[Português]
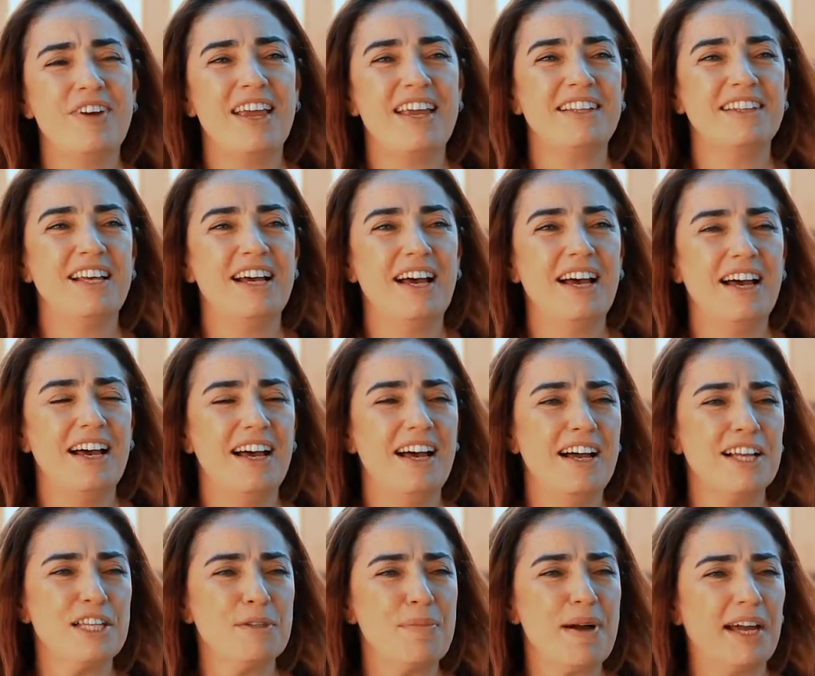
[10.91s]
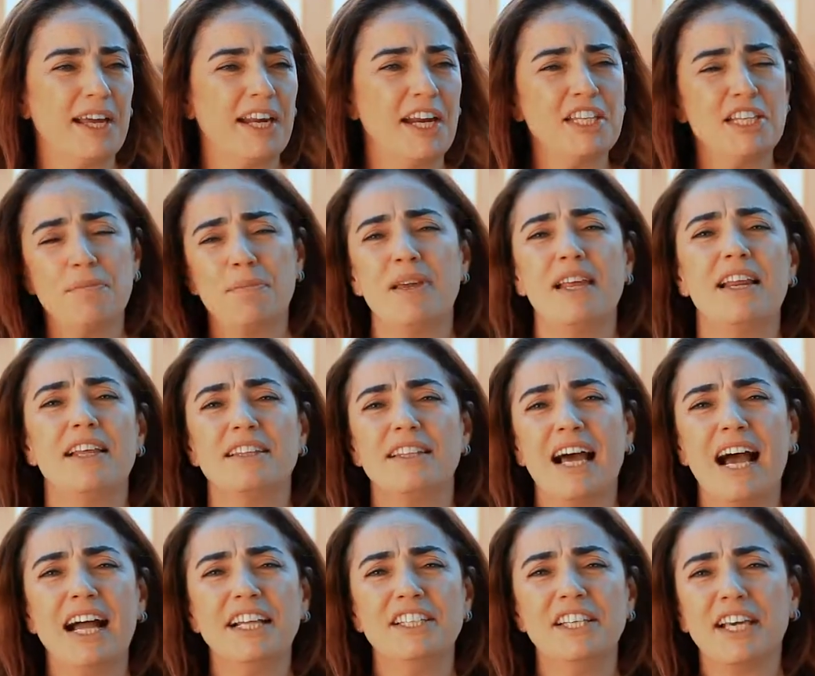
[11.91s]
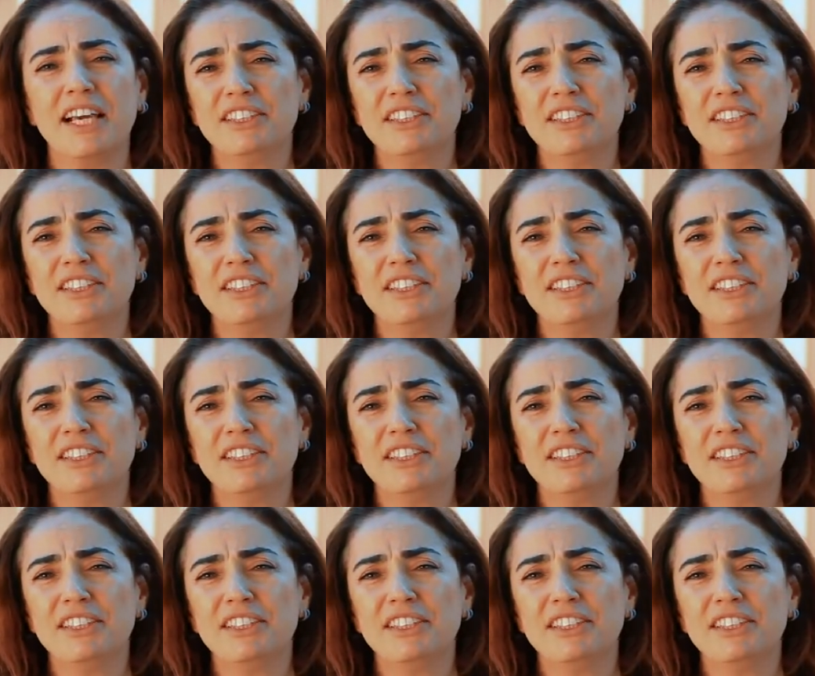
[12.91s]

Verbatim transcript: vem da, de uma credibilidade